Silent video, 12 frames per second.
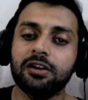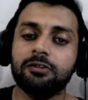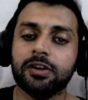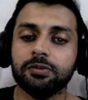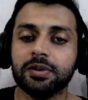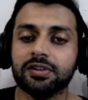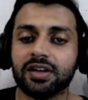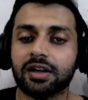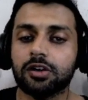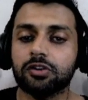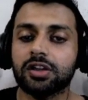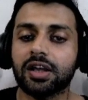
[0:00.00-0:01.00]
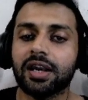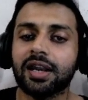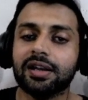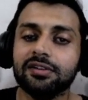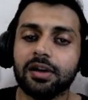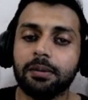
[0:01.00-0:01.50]
इन्वेस्टमेंट्स कर रहे होते हैं
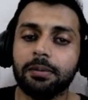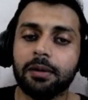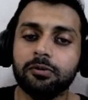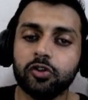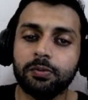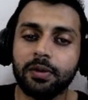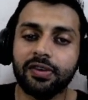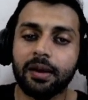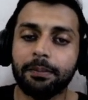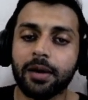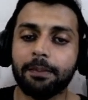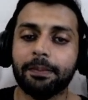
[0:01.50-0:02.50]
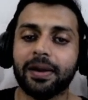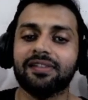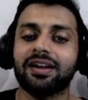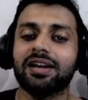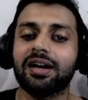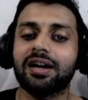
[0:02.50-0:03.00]
लेकिन जब हम उसमें से अपना
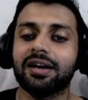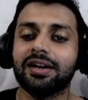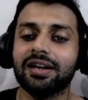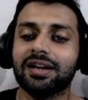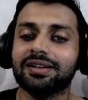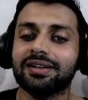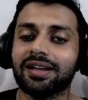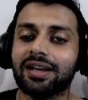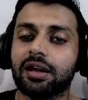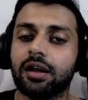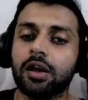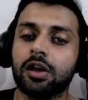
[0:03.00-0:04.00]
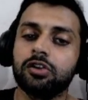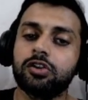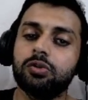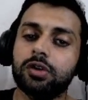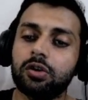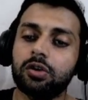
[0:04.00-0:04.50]
पैसा निकालने लगते हैं
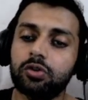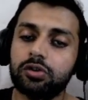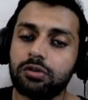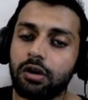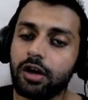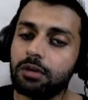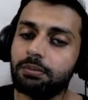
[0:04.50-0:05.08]
क्योंकि उस कॉइन